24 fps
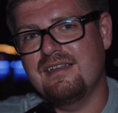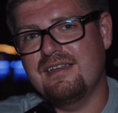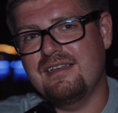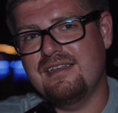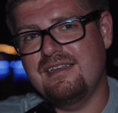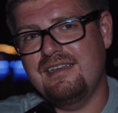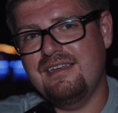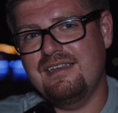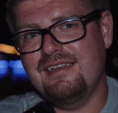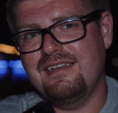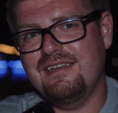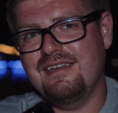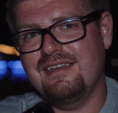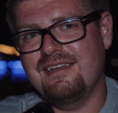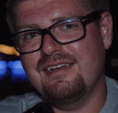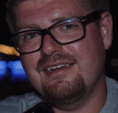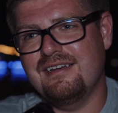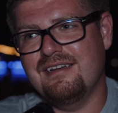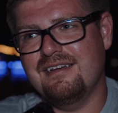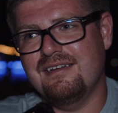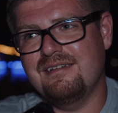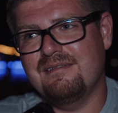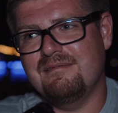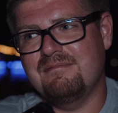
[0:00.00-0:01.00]
И
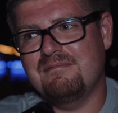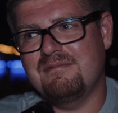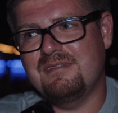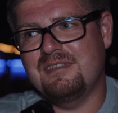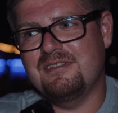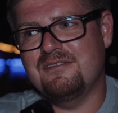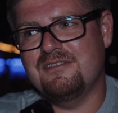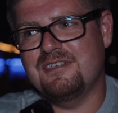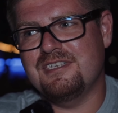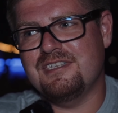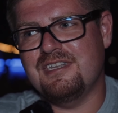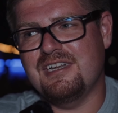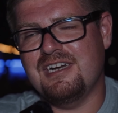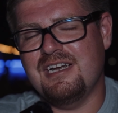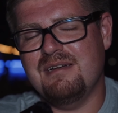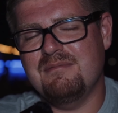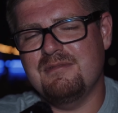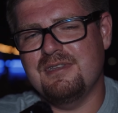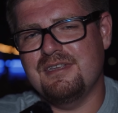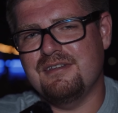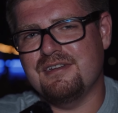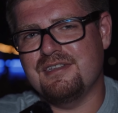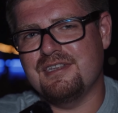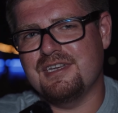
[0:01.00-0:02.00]
э,
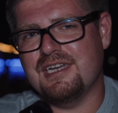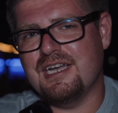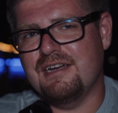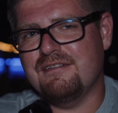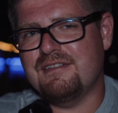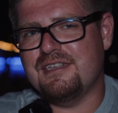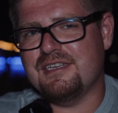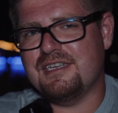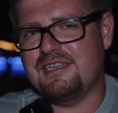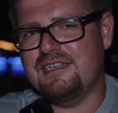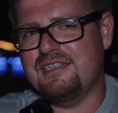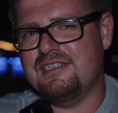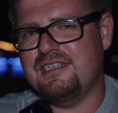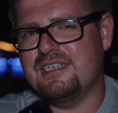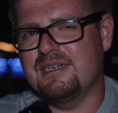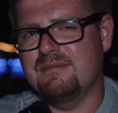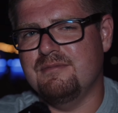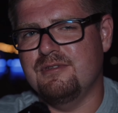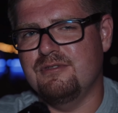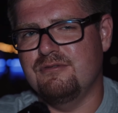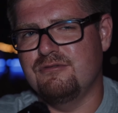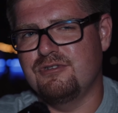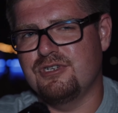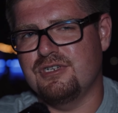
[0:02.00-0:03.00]
инвесторам наверняка в такие
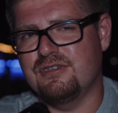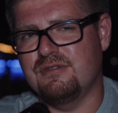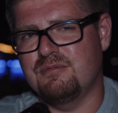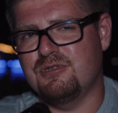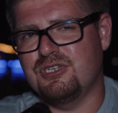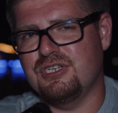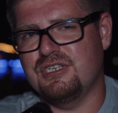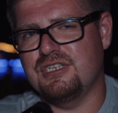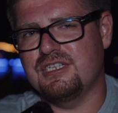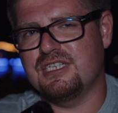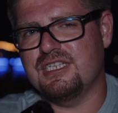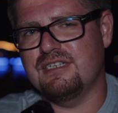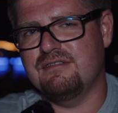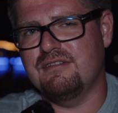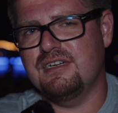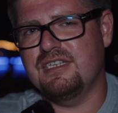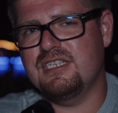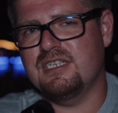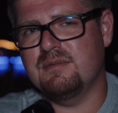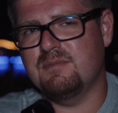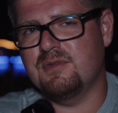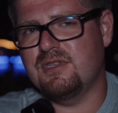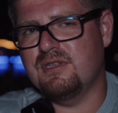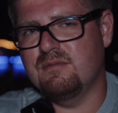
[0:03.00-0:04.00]
темы лучше вообще не
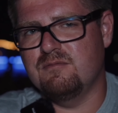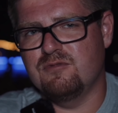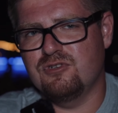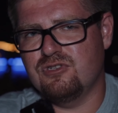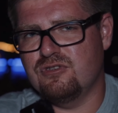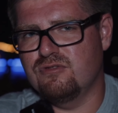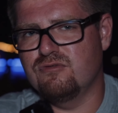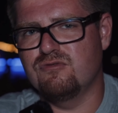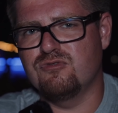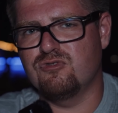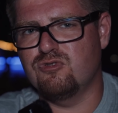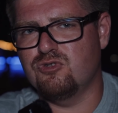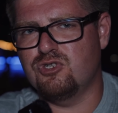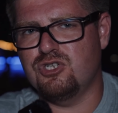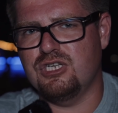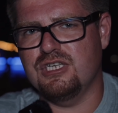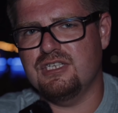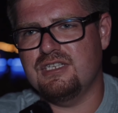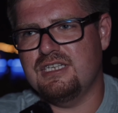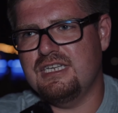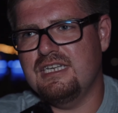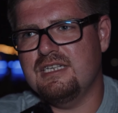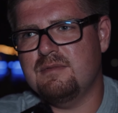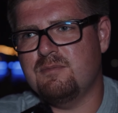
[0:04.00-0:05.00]
соваться, потому что ну,
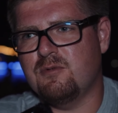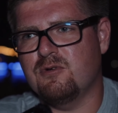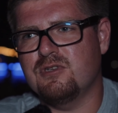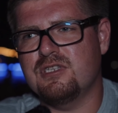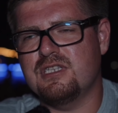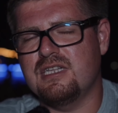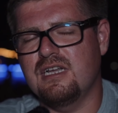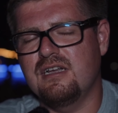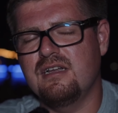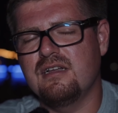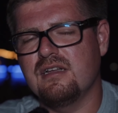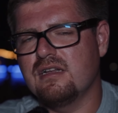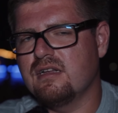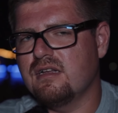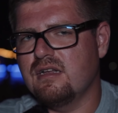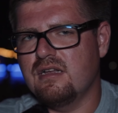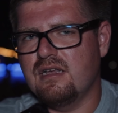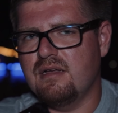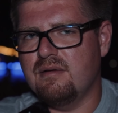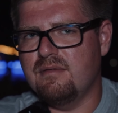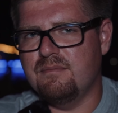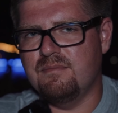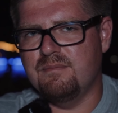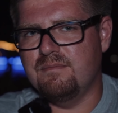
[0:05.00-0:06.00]
суще... есть просто
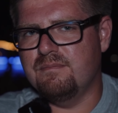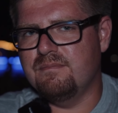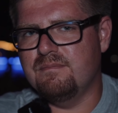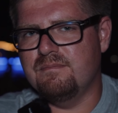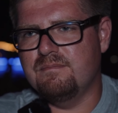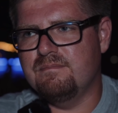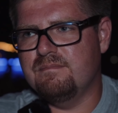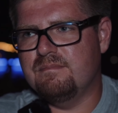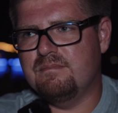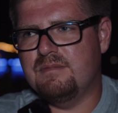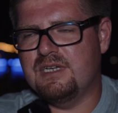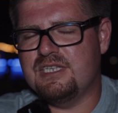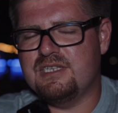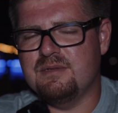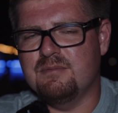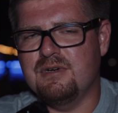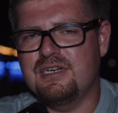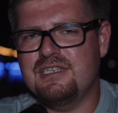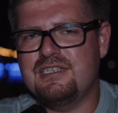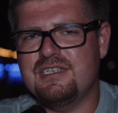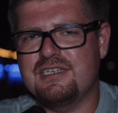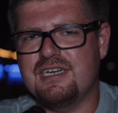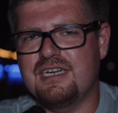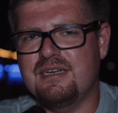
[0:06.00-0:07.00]

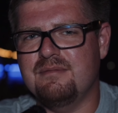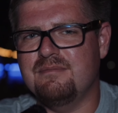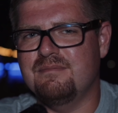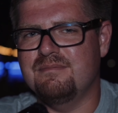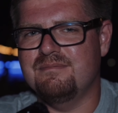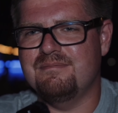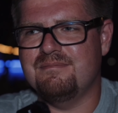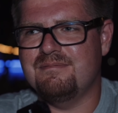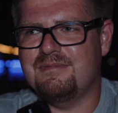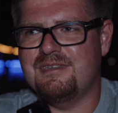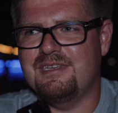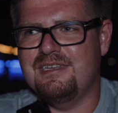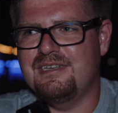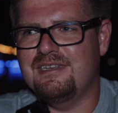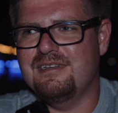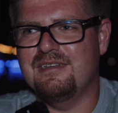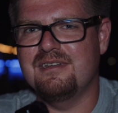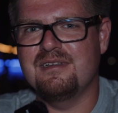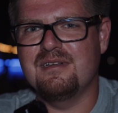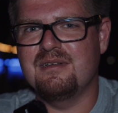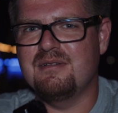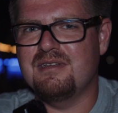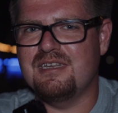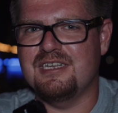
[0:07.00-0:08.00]
математика, и
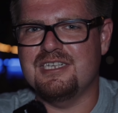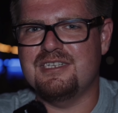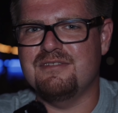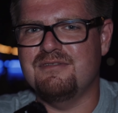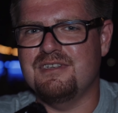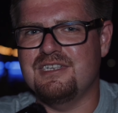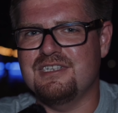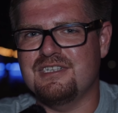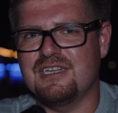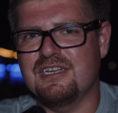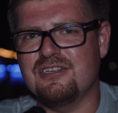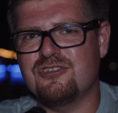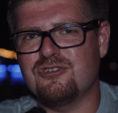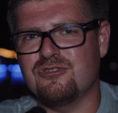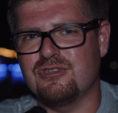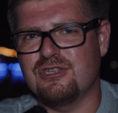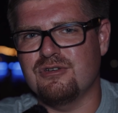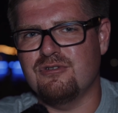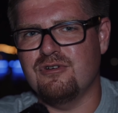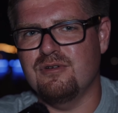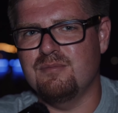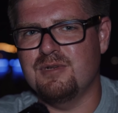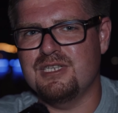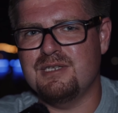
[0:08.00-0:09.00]
если вы не знаете, что
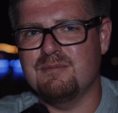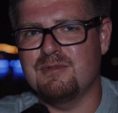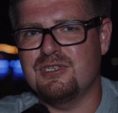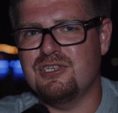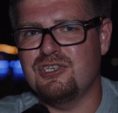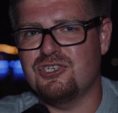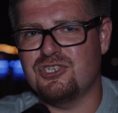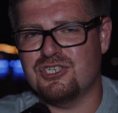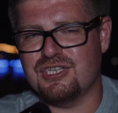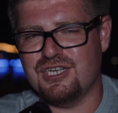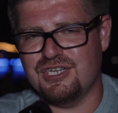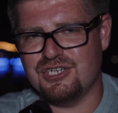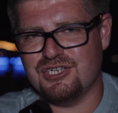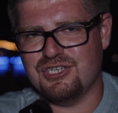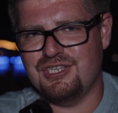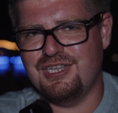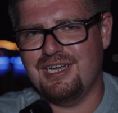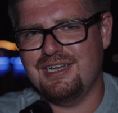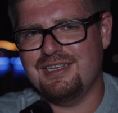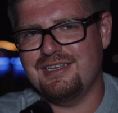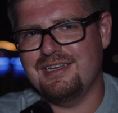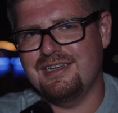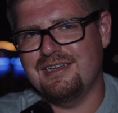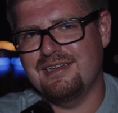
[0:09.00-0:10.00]
такое математическое
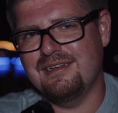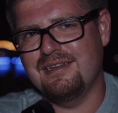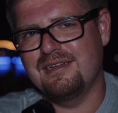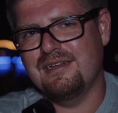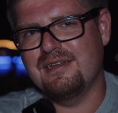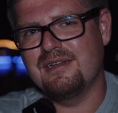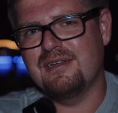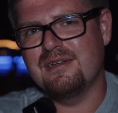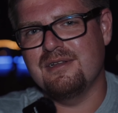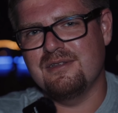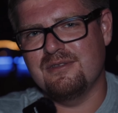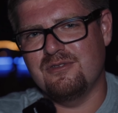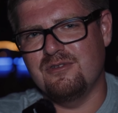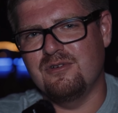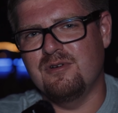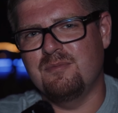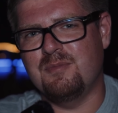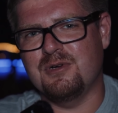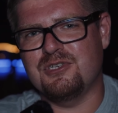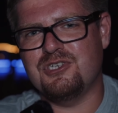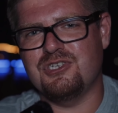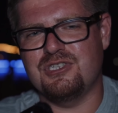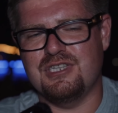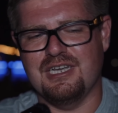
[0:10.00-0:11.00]
ожидание, то
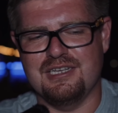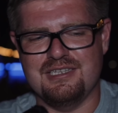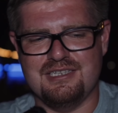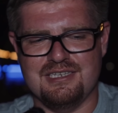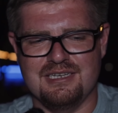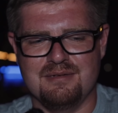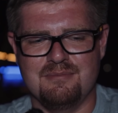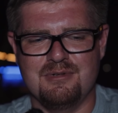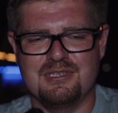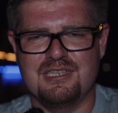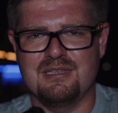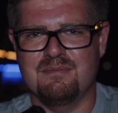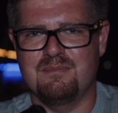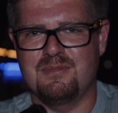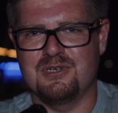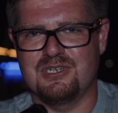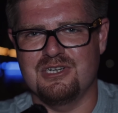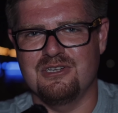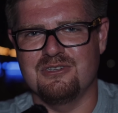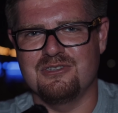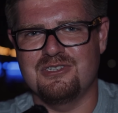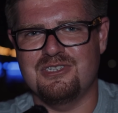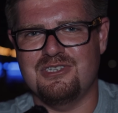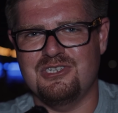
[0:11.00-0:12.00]
почитайте об этом,
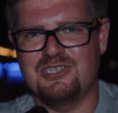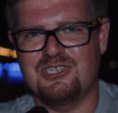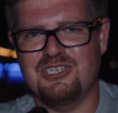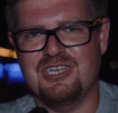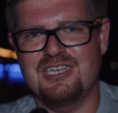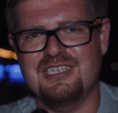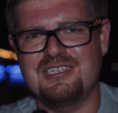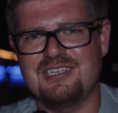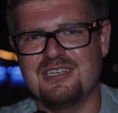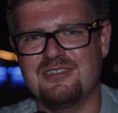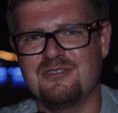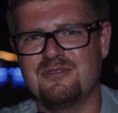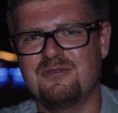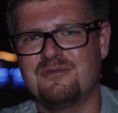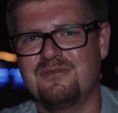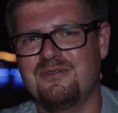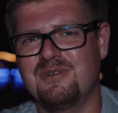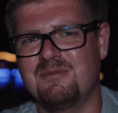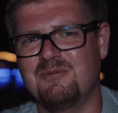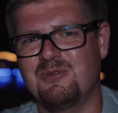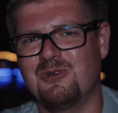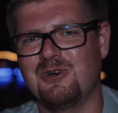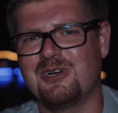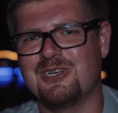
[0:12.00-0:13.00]
пожалуйста, сейчас. Я думаю,
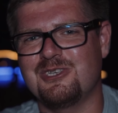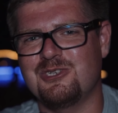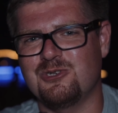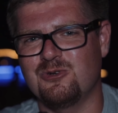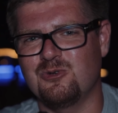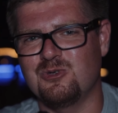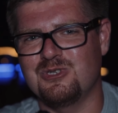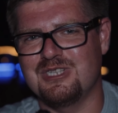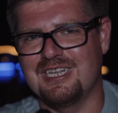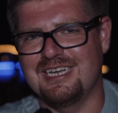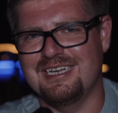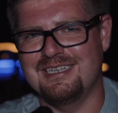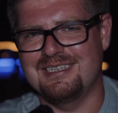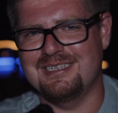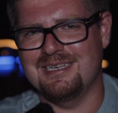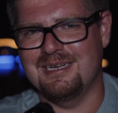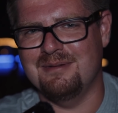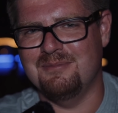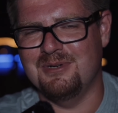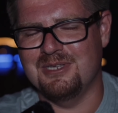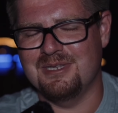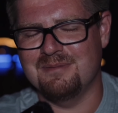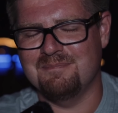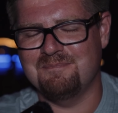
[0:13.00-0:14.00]
вы много чего узнаете
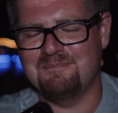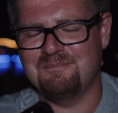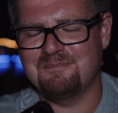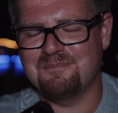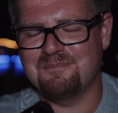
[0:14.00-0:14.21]
об этом.